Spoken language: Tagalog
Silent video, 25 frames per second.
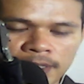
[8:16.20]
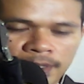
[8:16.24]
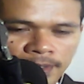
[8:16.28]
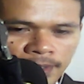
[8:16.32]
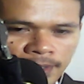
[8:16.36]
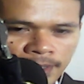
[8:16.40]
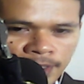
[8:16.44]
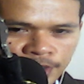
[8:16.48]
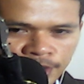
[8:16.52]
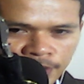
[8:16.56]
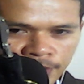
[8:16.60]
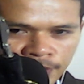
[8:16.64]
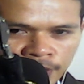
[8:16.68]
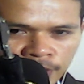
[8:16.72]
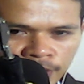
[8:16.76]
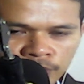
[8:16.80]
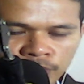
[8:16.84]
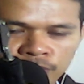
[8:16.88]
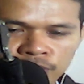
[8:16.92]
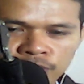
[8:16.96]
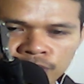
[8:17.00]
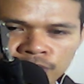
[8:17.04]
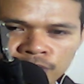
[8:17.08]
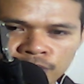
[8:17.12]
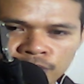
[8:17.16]
Engineer
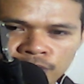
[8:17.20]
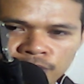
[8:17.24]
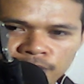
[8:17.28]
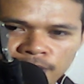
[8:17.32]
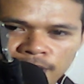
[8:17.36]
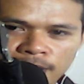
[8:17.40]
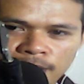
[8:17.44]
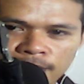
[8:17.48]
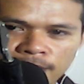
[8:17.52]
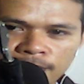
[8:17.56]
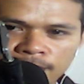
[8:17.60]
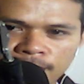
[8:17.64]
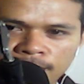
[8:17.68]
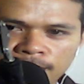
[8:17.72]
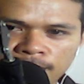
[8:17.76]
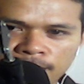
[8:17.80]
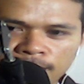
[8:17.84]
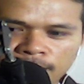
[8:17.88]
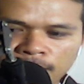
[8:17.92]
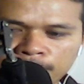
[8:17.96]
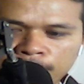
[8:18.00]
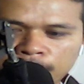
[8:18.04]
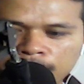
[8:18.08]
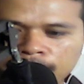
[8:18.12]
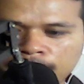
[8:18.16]
Tudod Elder
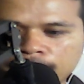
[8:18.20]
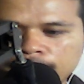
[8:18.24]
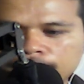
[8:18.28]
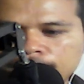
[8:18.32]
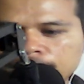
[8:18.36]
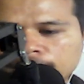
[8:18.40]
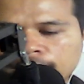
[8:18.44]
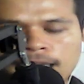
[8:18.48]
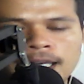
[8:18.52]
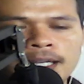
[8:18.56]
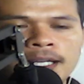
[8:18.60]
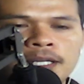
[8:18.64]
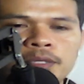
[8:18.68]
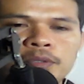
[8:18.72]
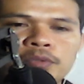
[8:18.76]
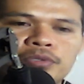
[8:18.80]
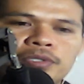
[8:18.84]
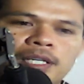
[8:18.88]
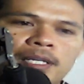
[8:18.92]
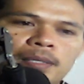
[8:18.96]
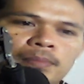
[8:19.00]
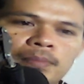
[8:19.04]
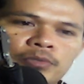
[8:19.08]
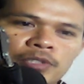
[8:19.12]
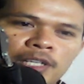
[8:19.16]
Habines. Sa ngalan
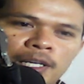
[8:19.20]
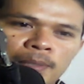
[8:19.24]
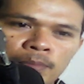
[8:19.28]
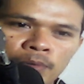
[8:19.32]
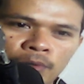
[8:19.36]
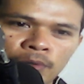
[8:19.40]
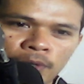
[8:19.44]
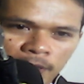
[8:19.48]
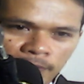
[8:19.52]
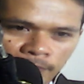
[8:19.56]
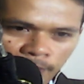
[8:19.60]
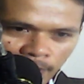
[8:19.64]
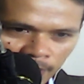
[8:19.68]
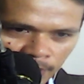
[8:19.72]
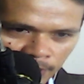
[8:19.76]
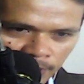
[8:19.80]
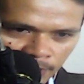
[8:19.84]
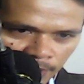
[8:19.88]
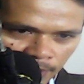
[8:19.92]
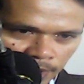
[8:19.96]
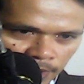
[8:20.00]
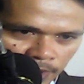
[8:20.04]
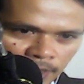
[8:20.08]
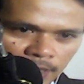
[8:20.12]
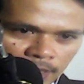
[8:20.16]
usab sa among
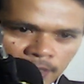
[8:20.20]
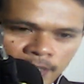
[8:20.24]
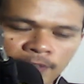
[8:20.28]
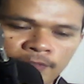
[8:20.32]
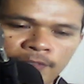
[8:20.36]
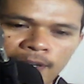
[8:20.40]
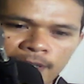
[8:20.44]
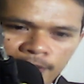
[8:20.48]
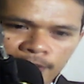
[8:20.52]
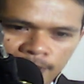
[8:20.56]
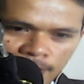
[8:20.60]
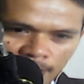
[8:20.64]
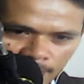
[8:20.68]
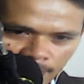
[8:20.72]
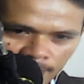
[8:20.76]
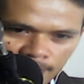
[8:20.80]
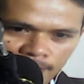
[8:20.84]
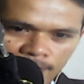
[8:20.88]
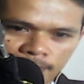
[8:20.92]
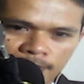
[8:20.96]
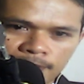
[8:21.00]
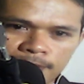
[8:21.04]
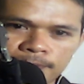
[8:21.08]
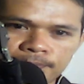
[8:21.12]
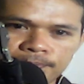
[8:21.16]
advisor sa evangelist,